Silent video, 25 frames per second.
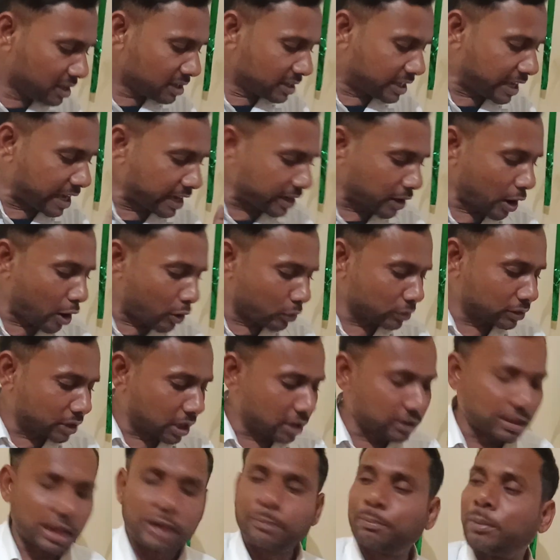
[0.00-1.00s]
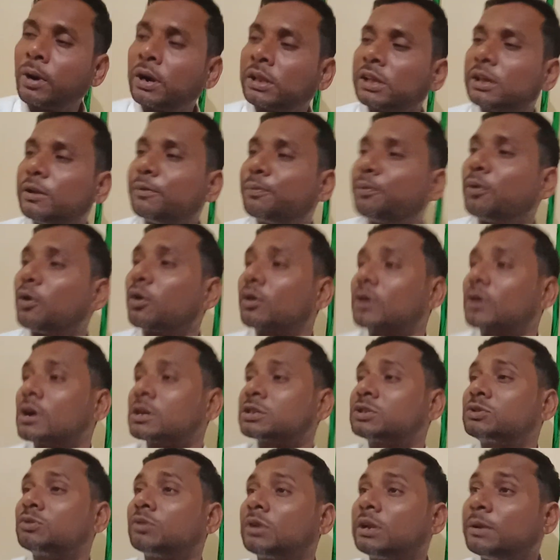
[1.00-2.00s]
कि एक अवतल दर्पण की फोकस
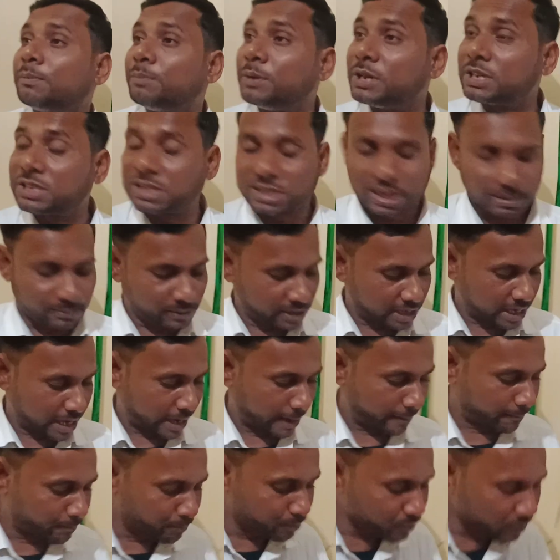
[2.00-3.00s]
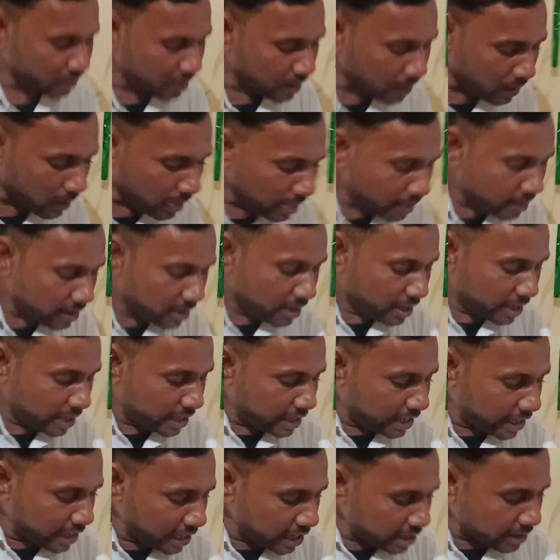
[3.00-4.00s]
दूरी 20 सेमी है
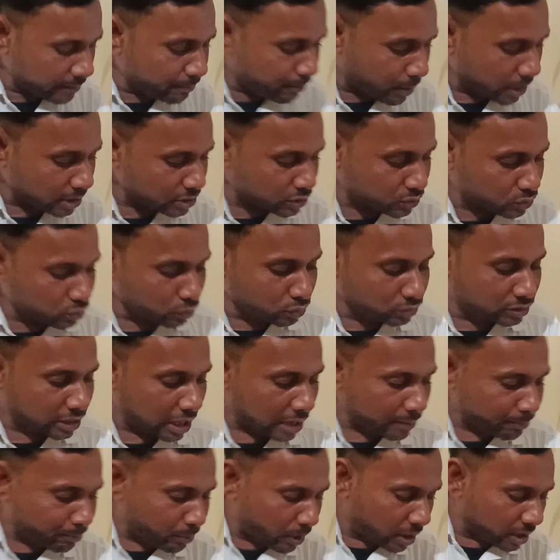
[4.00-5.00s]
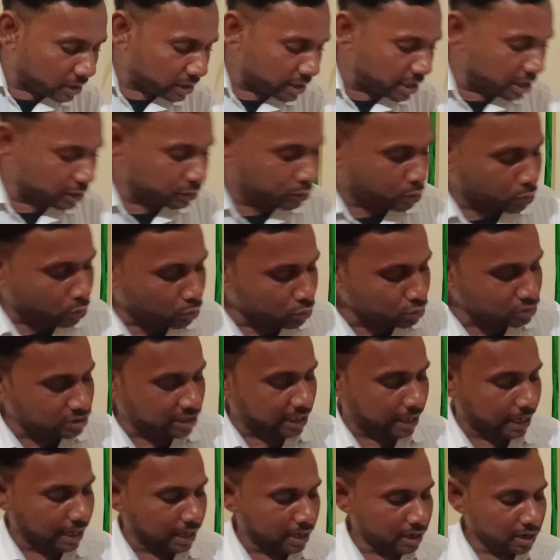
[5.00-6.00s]
एक वस्तु दर्पण के ध्रुव से
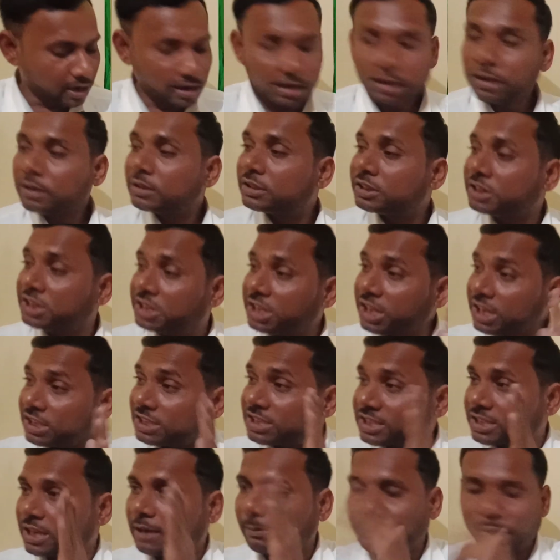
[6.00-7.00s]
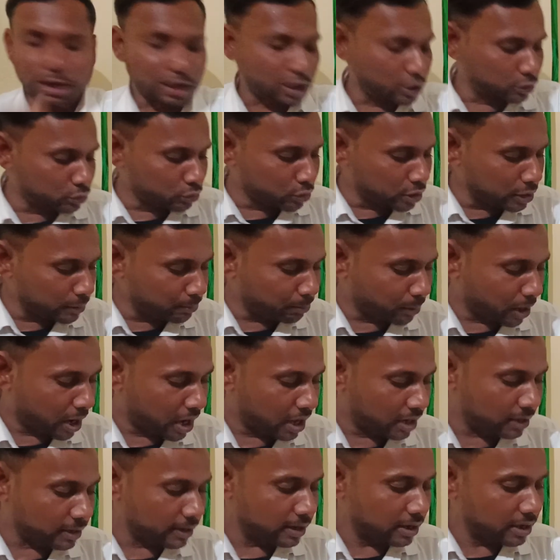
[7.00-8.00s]
30 सेमी की दूरी
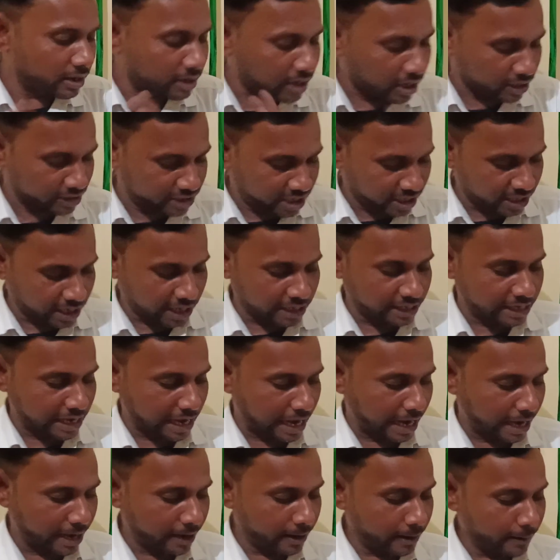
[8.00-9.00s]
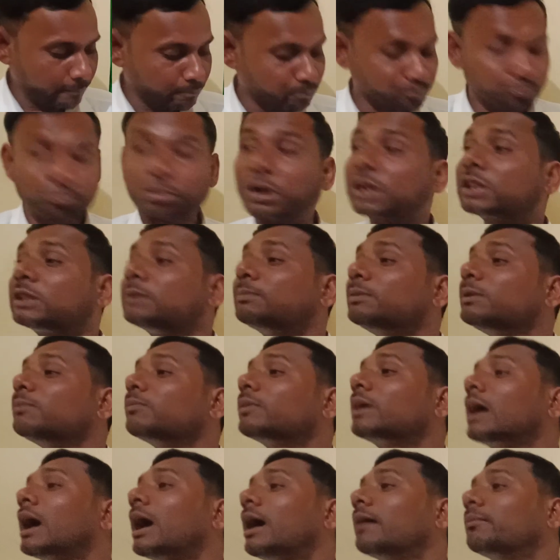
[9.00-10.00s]
पर रखी गई है प्रतिबिंब
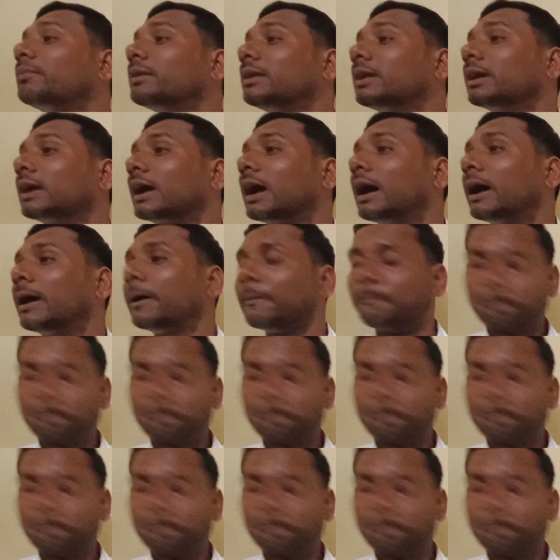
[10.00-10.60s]
कहां बनेगा